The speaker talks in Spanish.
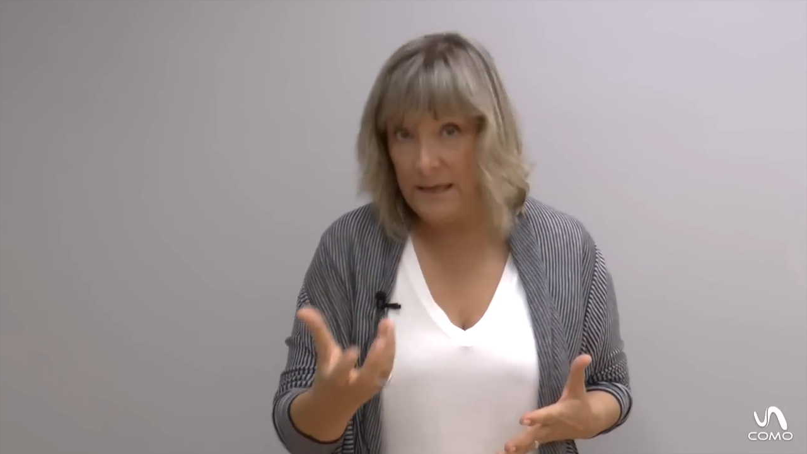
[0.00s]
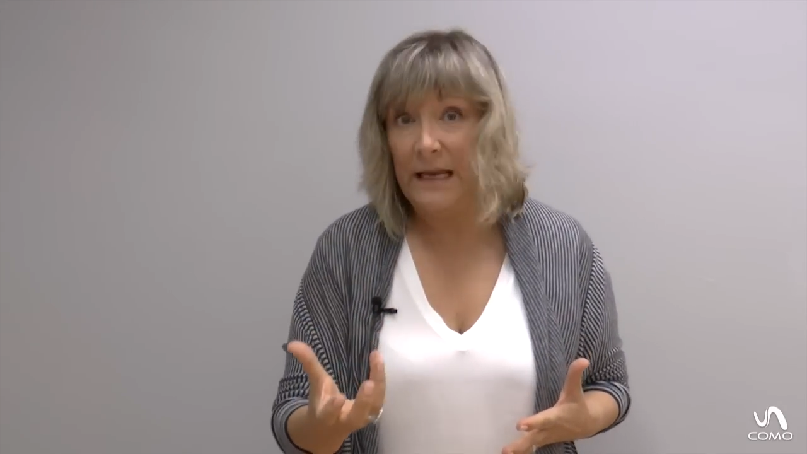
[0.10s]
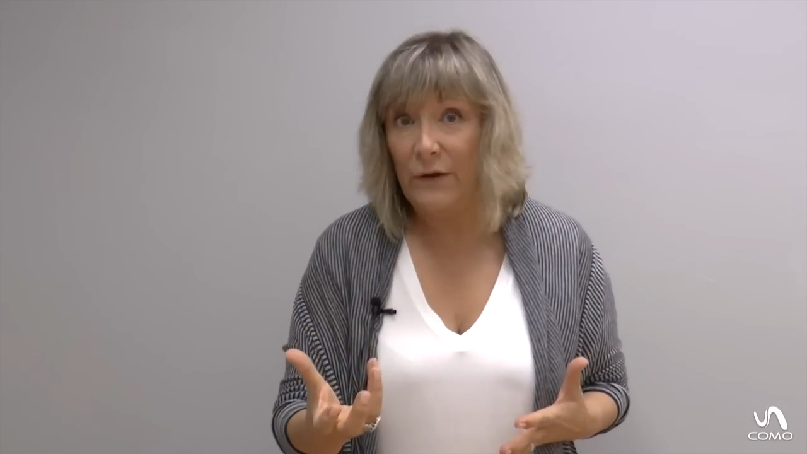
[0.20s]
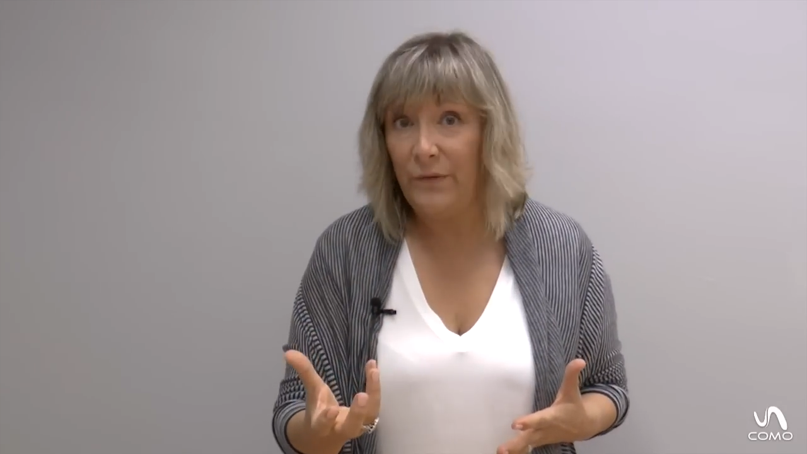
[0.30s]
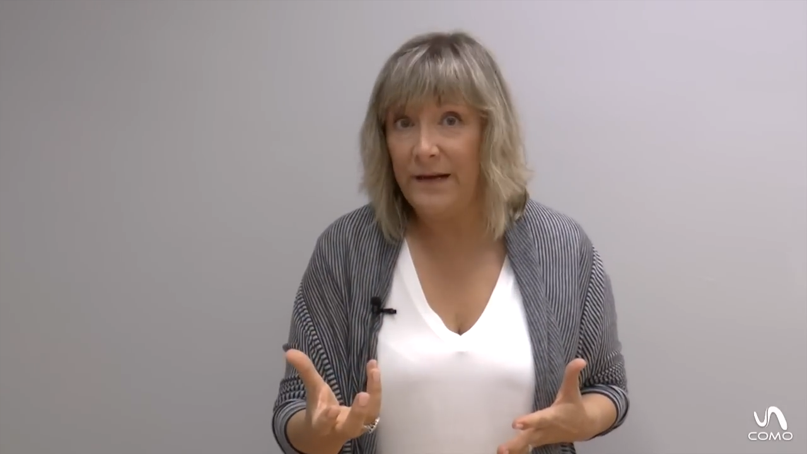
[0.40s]

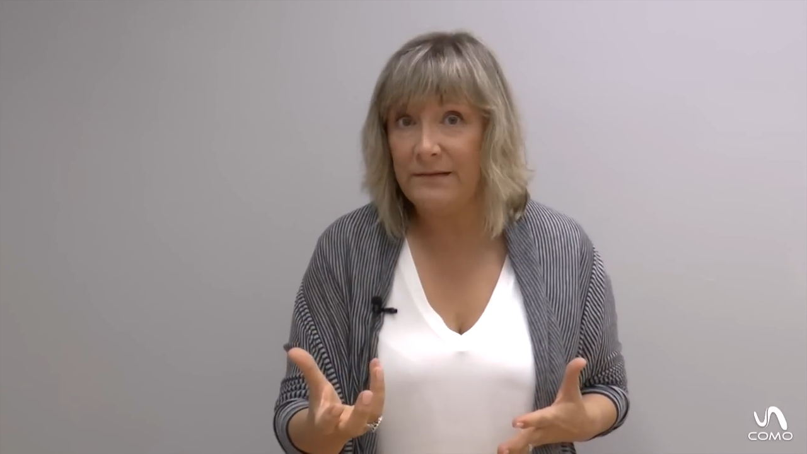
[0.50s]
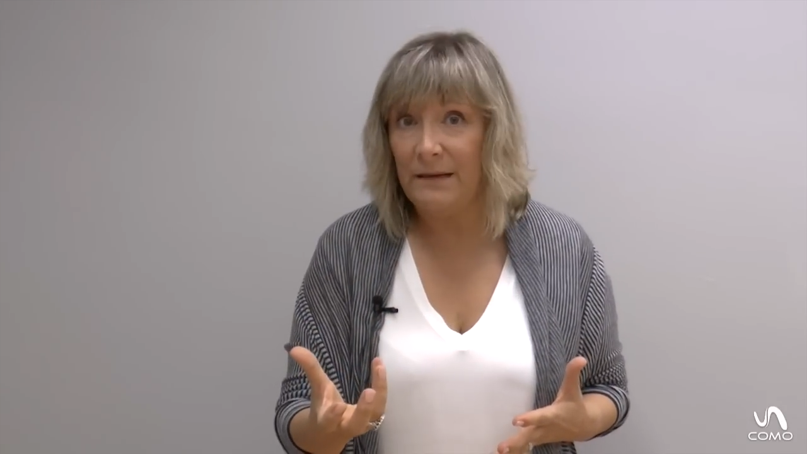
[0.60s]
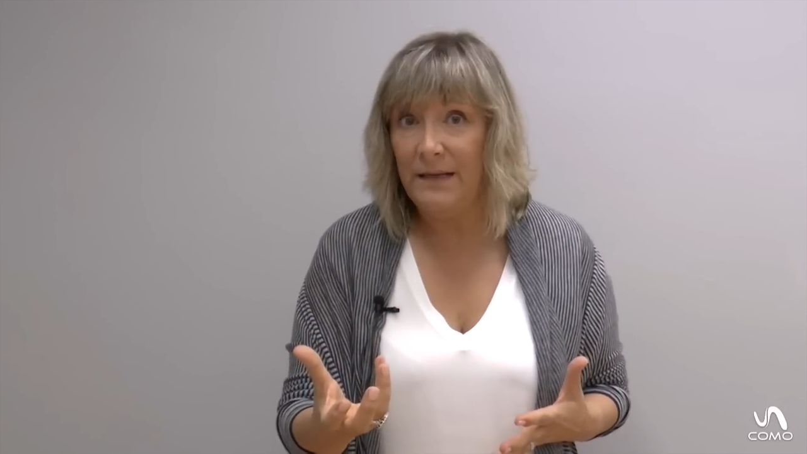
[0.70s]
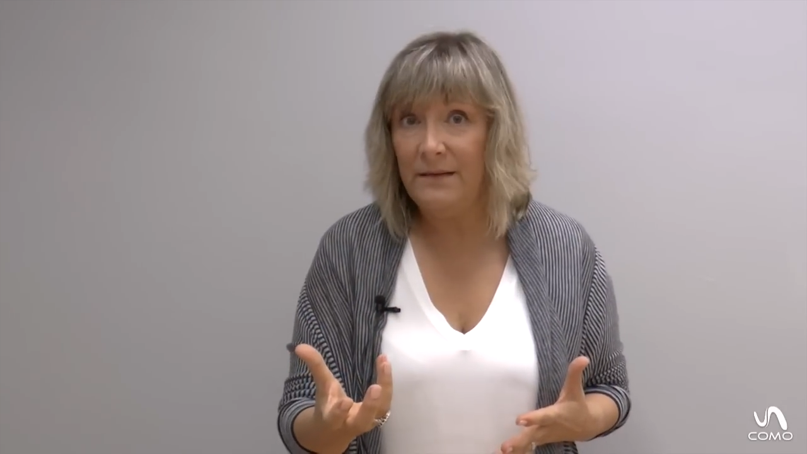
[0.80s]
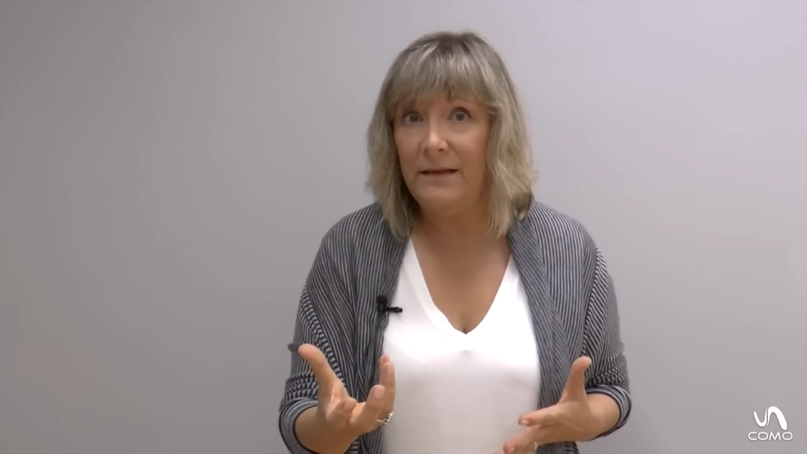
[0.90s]
que no
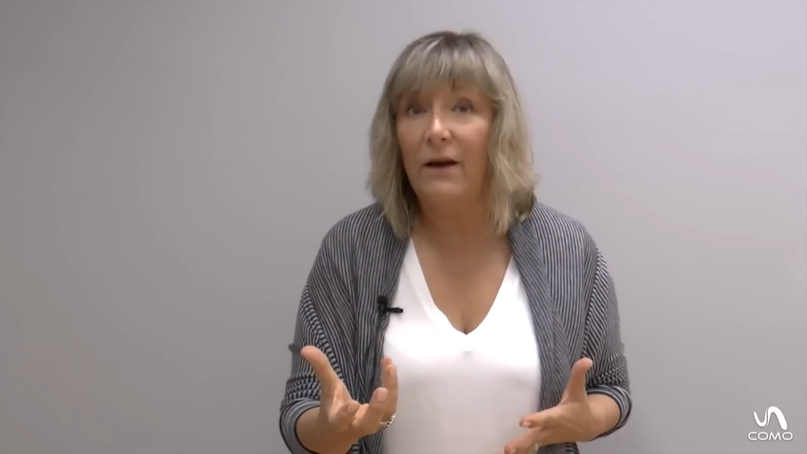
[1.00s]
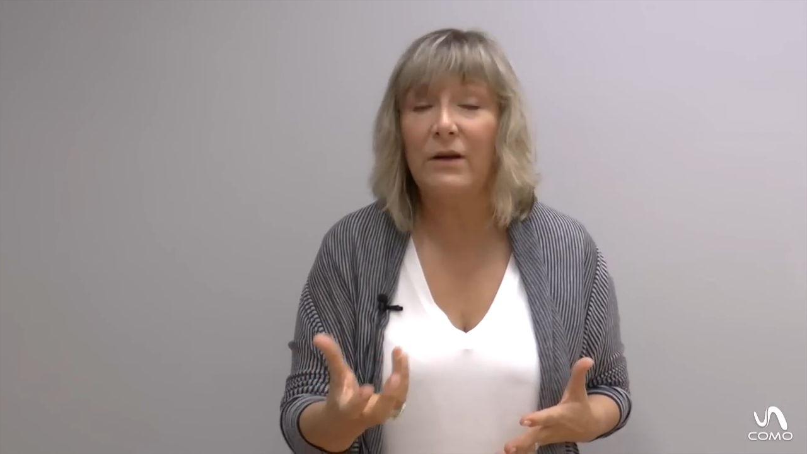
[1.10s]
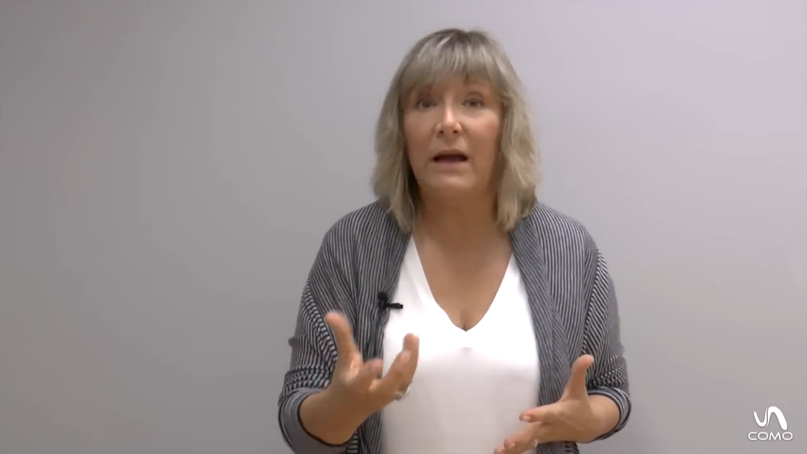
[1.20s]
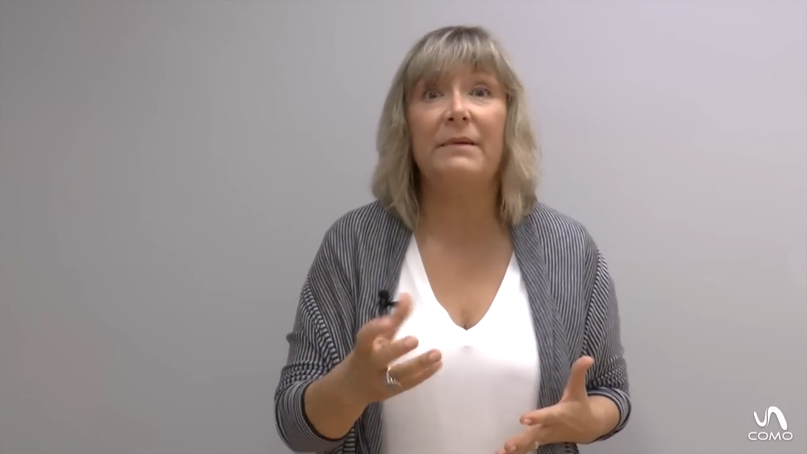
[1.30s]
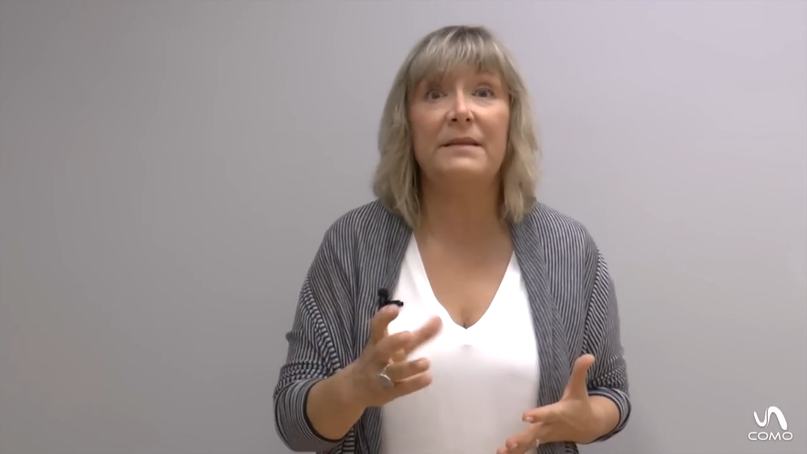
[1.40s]
directamente,
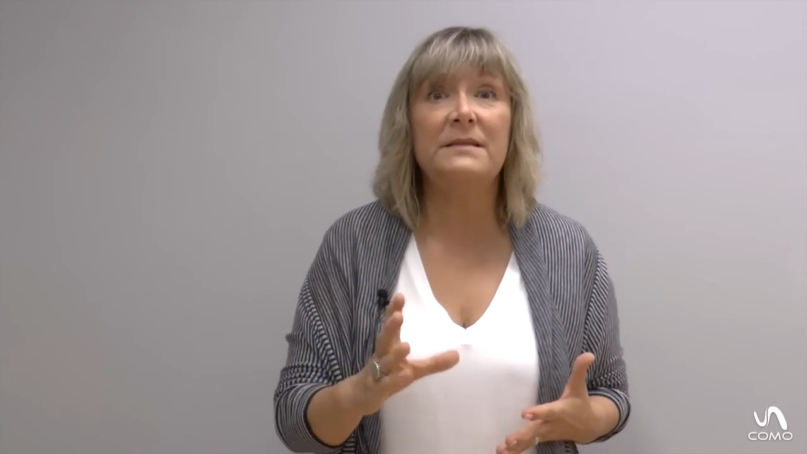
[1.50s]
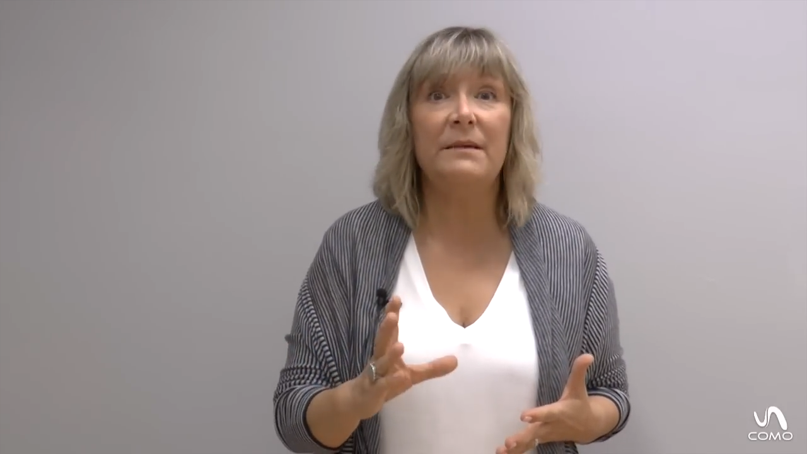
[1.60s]
aunque a veces